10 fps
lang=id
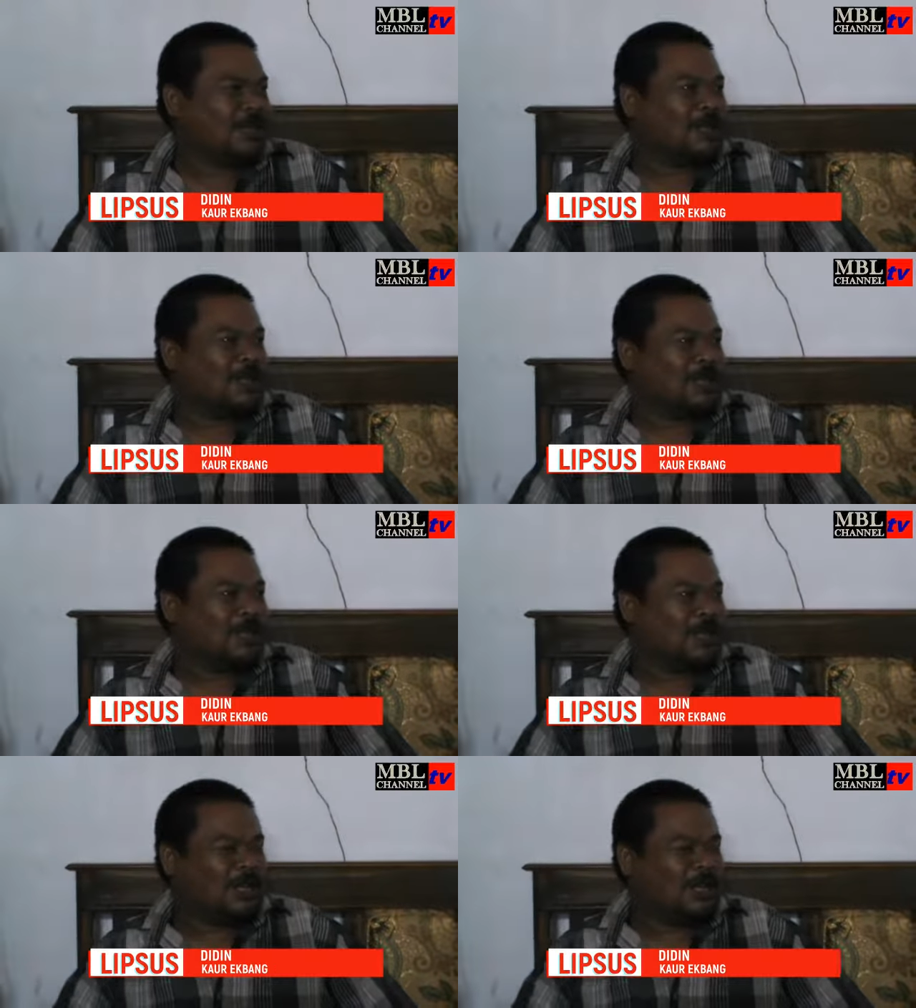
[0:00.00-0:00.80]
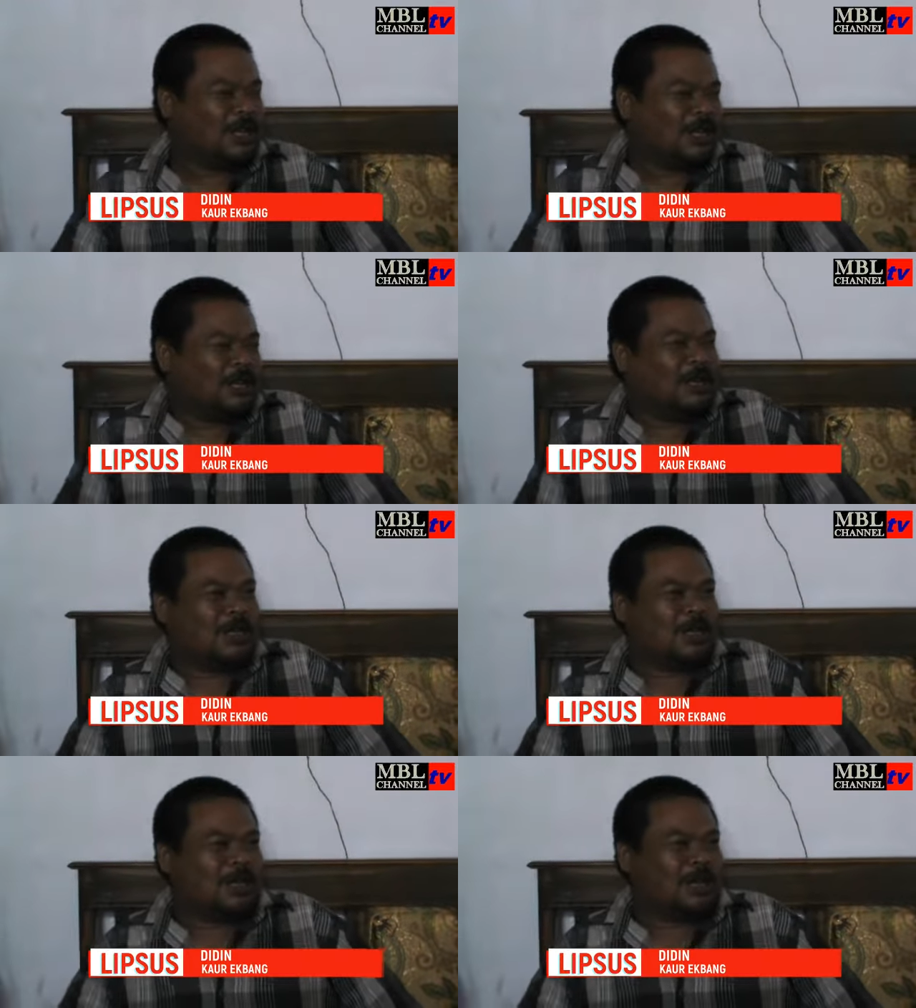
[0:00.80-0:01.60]
Jadi
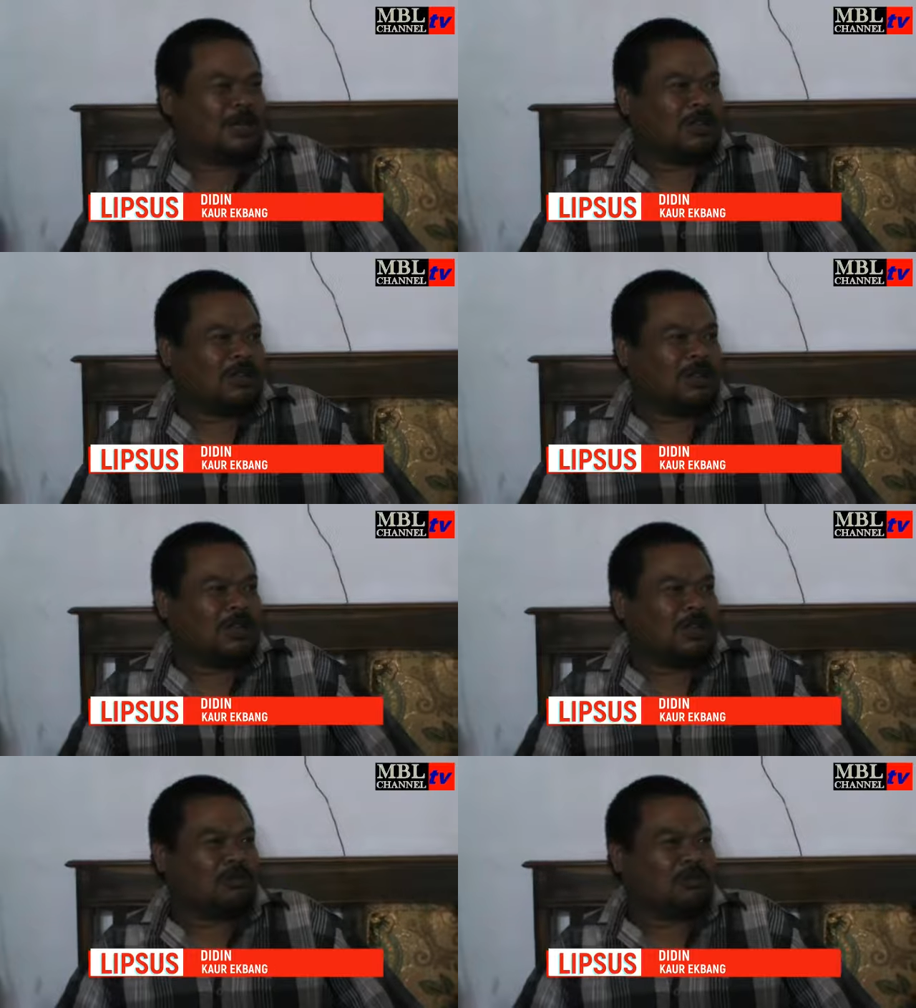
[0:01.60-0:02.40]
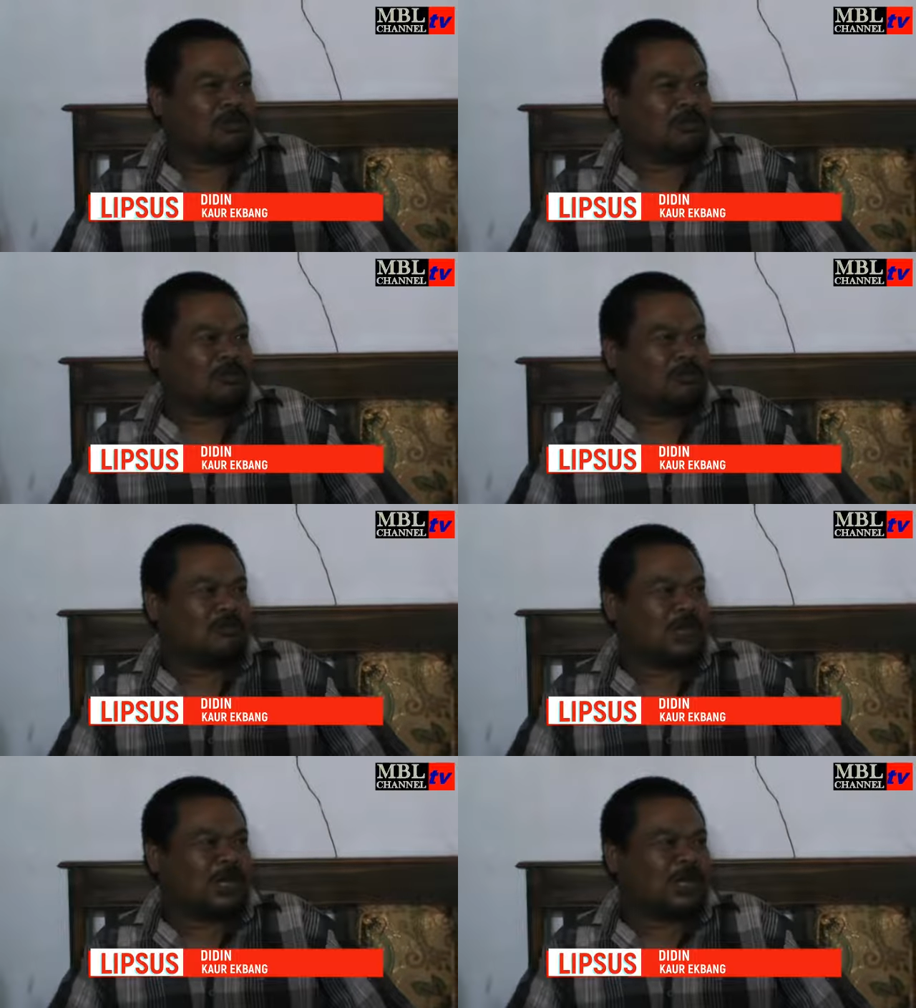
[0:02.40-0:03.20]
tadinya dia itu
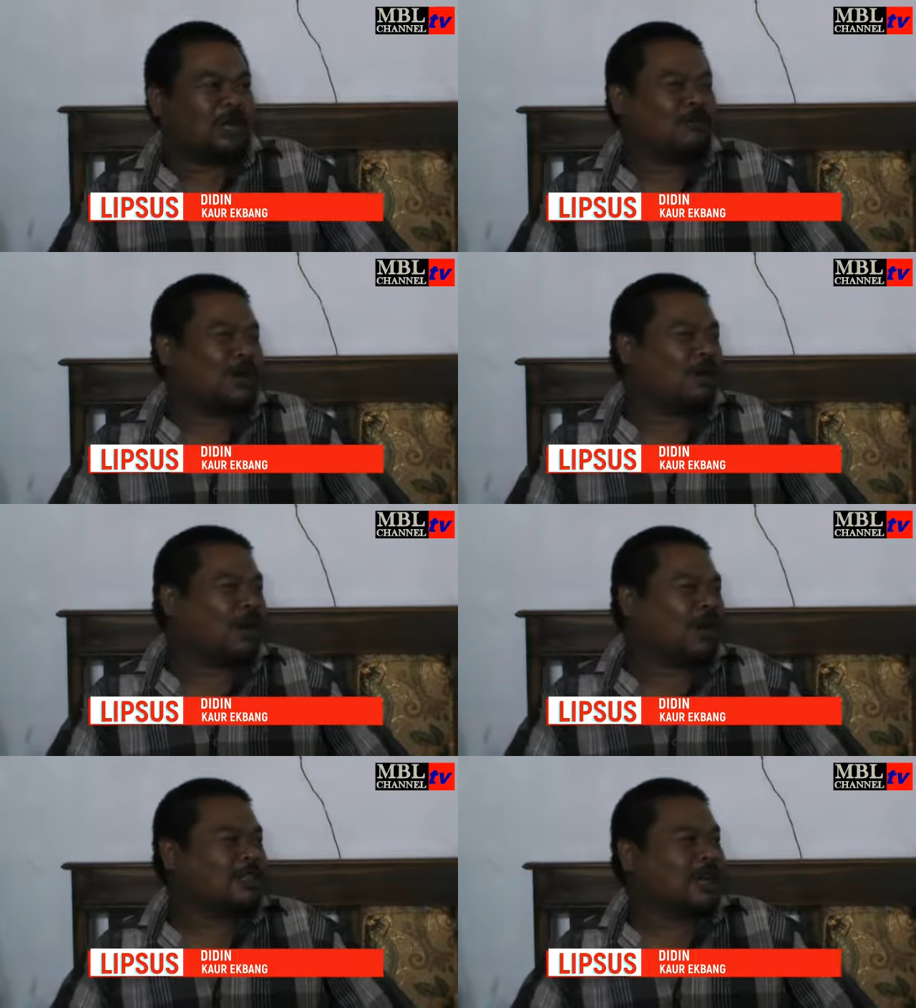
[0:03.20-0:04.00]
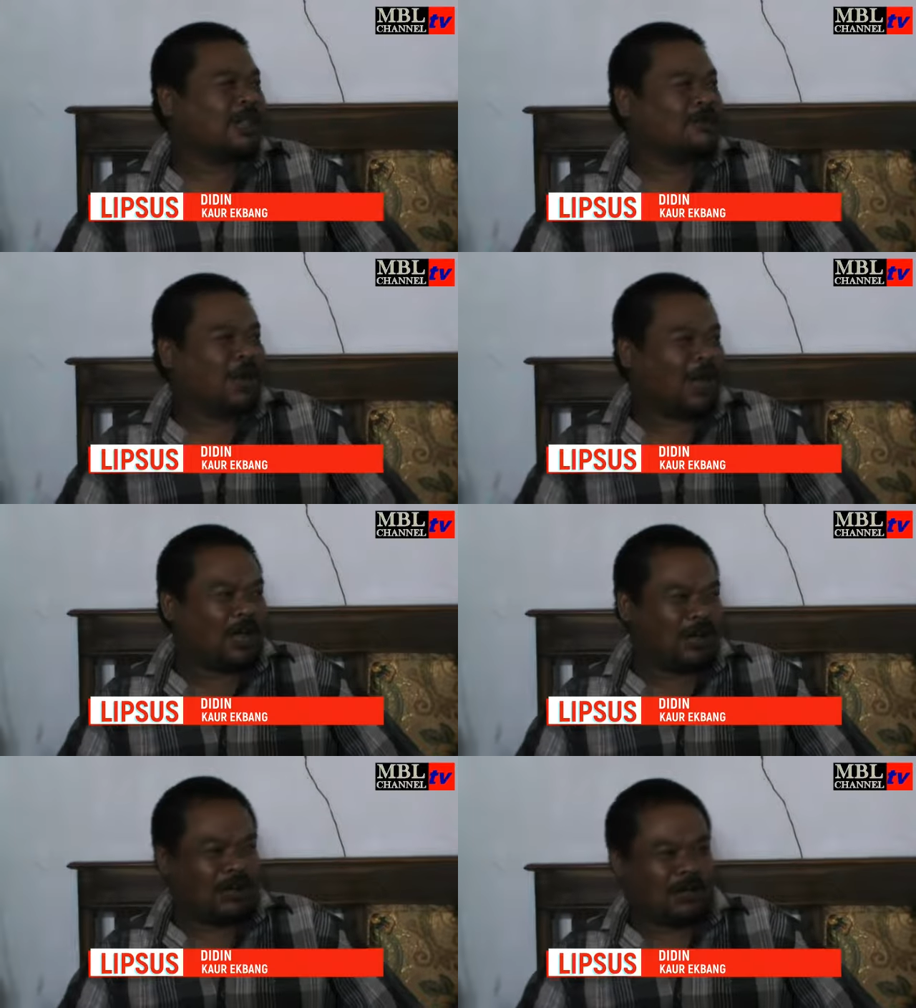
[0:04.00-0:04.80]
ya namanya orang sakit pak,
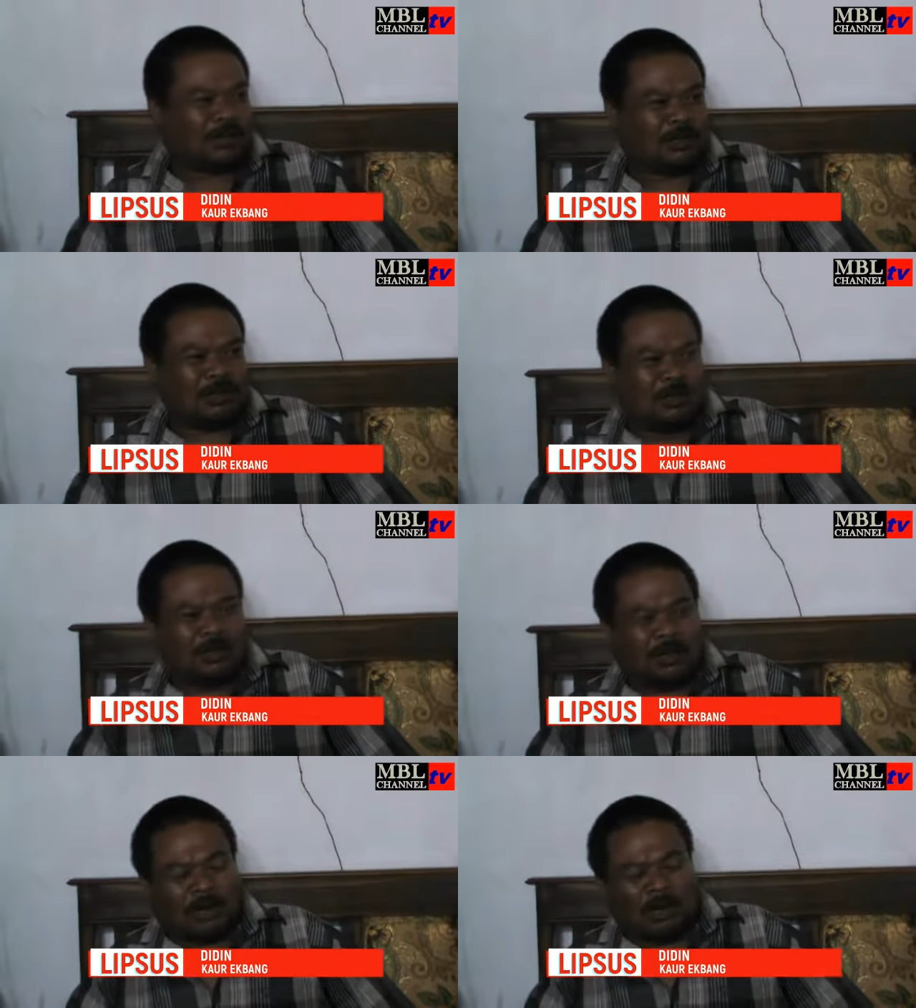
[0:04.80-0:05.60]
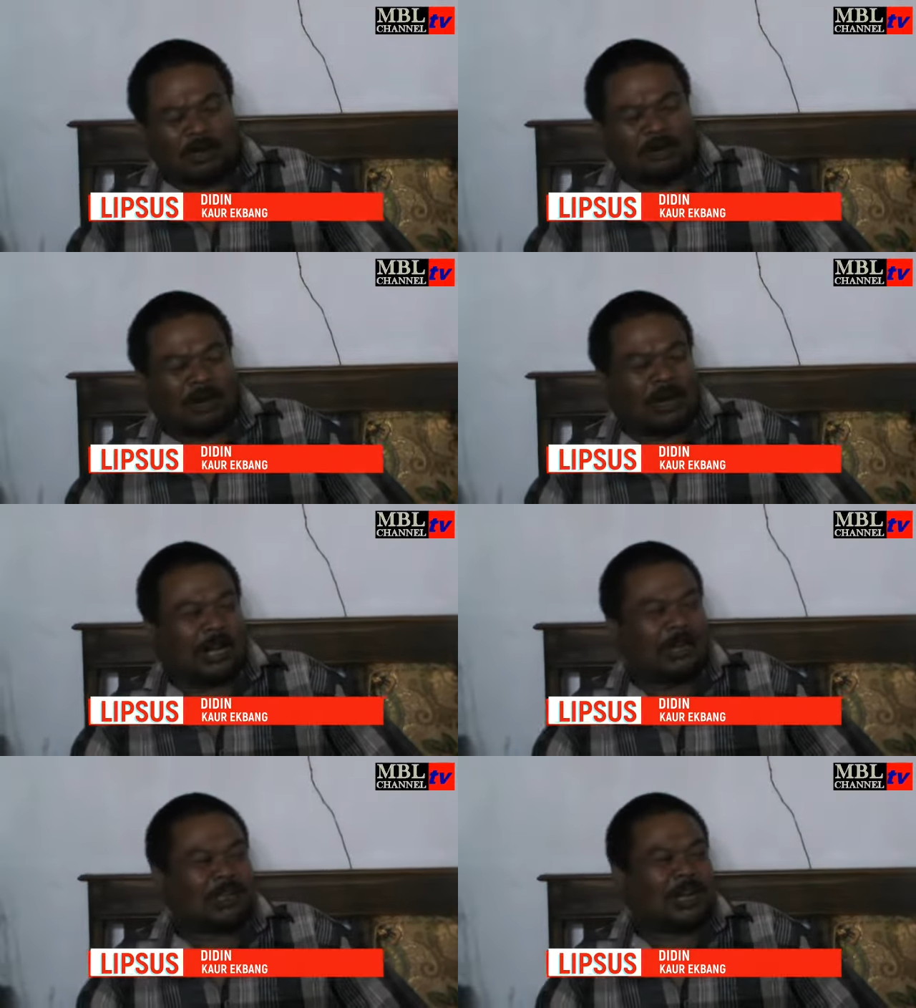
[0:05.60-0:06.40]
kata orang
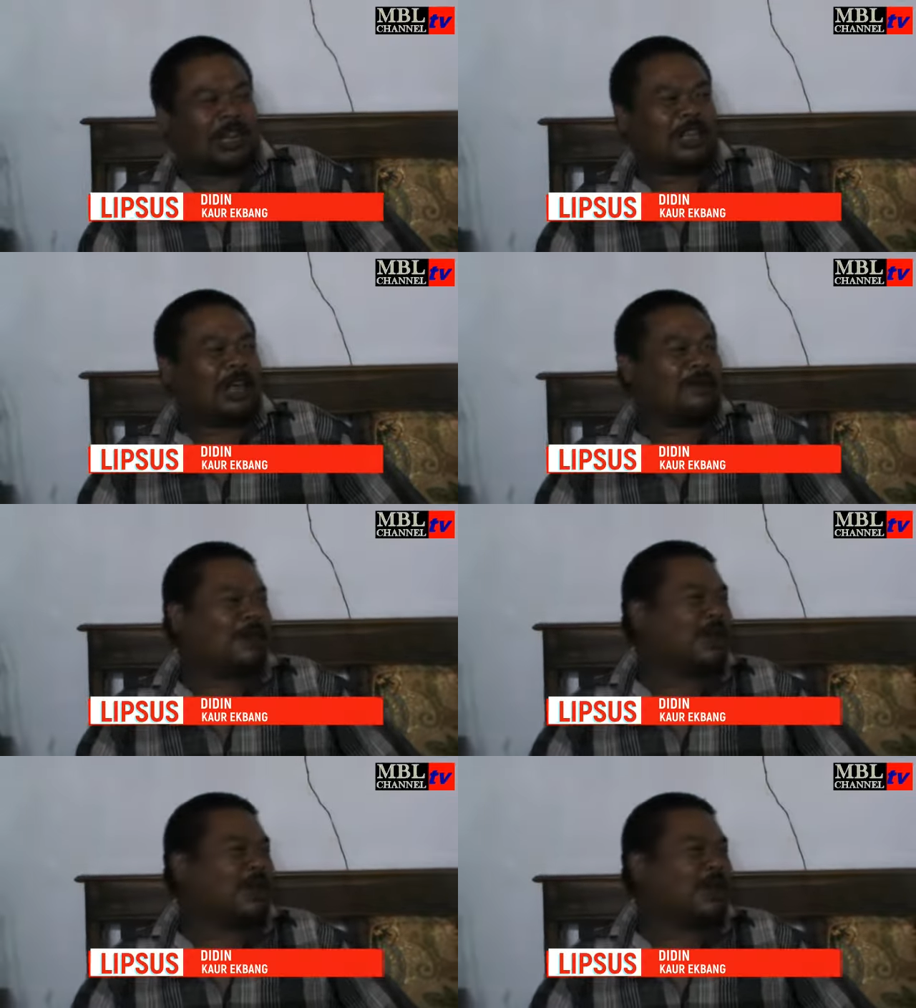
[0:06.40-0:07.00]
lain ditelantarin